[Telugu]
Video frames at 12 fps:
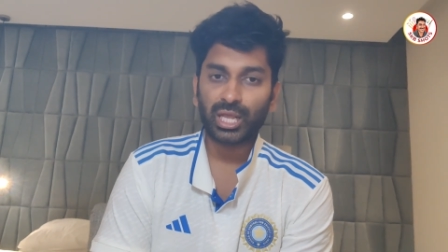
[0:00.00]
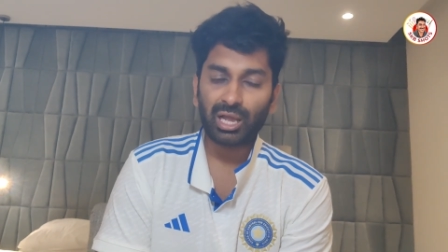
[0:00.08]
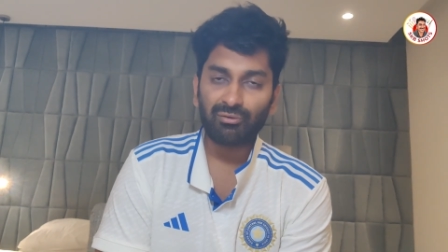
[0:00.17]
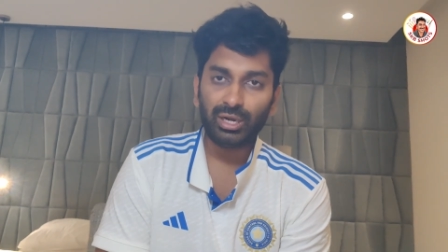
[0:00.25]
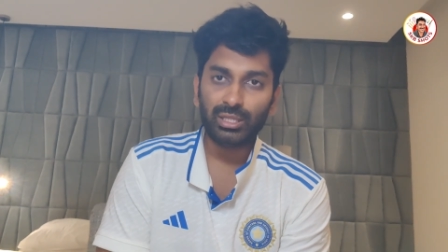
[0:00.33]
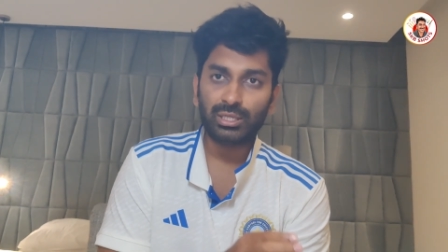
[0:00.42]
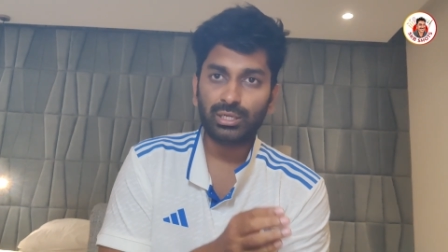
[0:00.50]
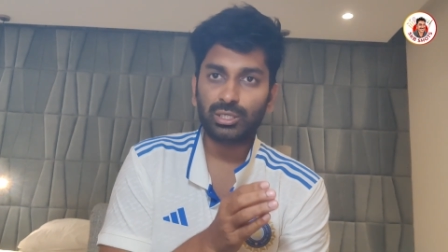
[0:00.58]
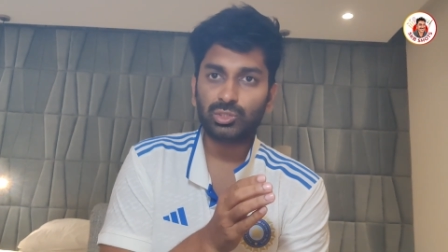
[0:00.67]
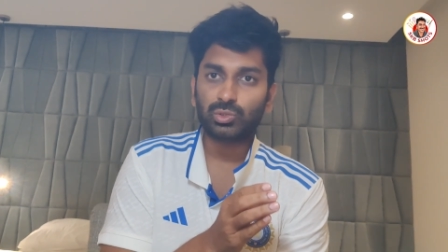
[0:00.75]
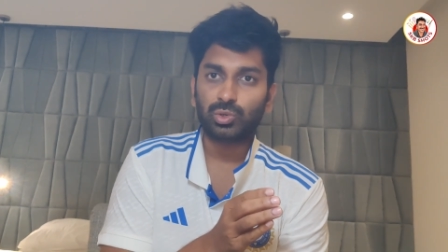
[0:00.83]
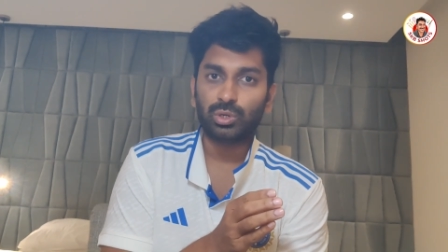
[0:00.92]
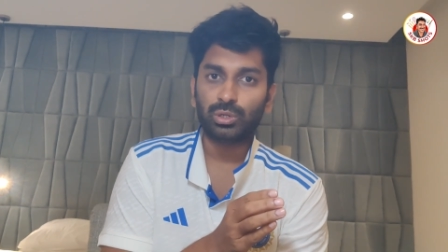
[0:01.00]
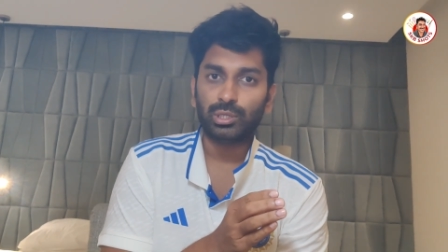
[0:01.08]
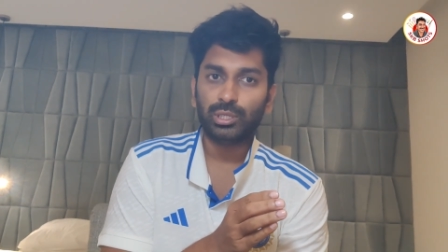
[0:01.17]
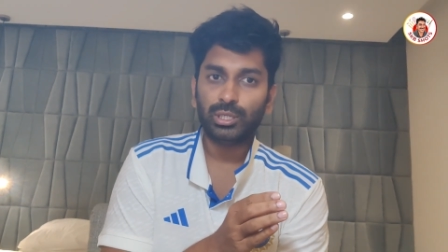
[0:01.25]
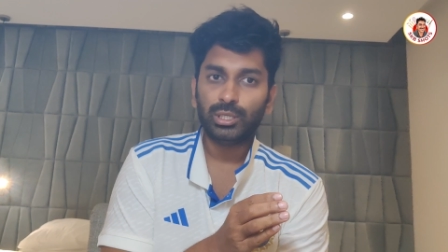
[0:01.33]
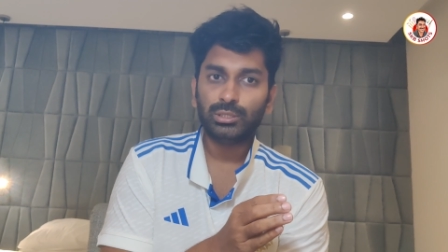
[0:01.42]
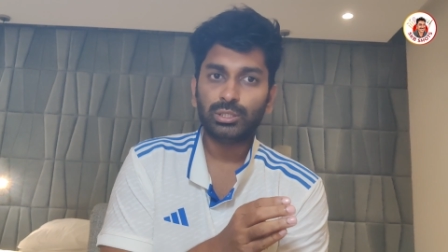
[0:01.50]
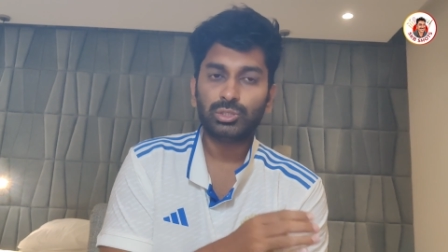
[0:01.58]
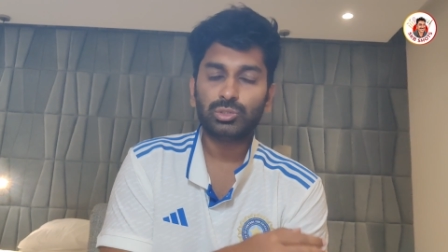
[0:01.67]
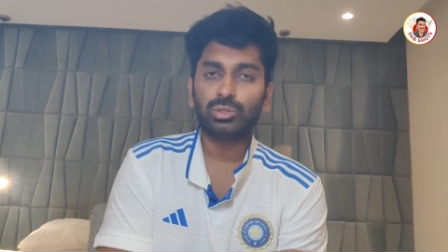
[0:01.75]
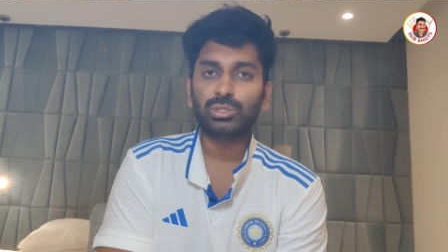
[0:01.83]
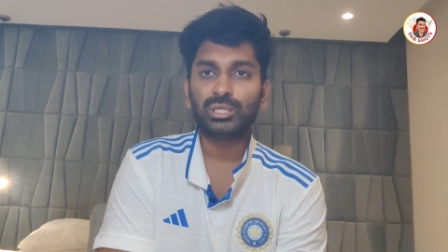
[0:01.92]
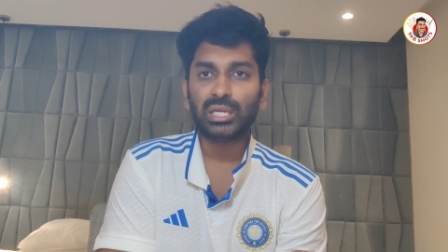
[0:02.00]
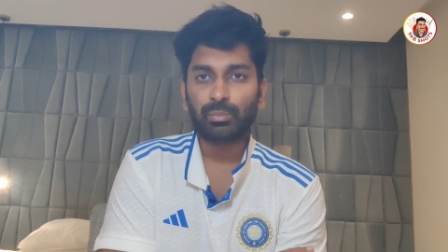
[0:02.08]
ఎలా వెళ్ళిందంటే స్కోర్ సిక్స్ ఓవర్స్